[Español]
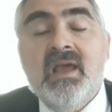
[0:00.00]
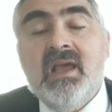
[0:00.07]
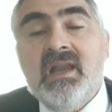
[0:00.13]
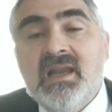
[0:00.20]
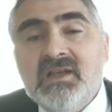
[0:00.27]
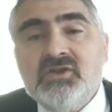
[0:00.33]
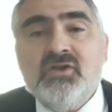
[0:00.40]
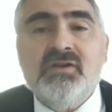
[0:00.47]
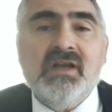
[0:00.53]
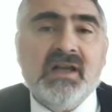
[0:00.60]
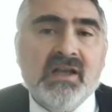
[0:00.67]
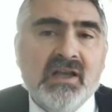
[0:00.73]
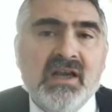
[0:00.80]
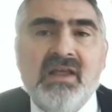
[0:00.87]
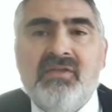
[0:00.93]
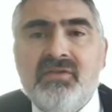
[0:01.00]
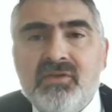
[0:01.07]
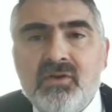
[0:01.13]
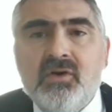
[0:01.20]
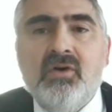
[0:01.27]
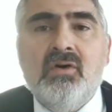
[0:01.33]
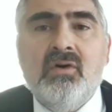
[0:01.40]
El hecho de que
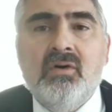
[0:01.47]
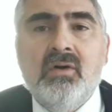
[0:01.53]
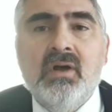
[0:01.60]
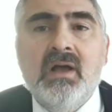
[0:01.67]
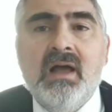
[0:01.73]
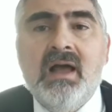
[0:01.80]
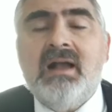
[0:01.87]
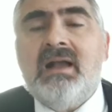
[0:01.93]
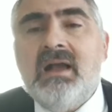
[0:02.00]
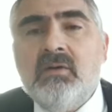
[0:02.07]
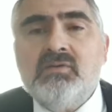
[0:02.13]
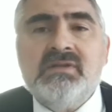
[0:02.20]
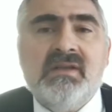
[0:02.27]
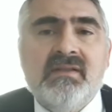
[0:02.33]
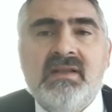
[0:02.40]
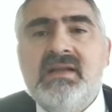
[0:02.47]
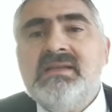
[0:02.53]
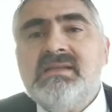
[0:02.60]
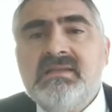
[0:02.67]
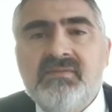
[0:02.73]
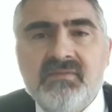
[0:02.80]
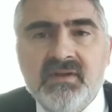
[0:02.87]
nació a causa de
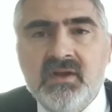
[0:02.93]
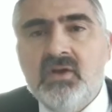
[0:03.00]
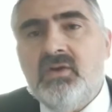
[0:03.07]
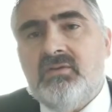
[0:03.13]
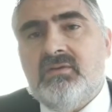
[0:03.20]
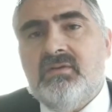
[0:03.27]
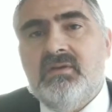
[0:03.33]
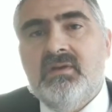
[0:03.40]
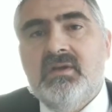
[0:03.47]
las tefilot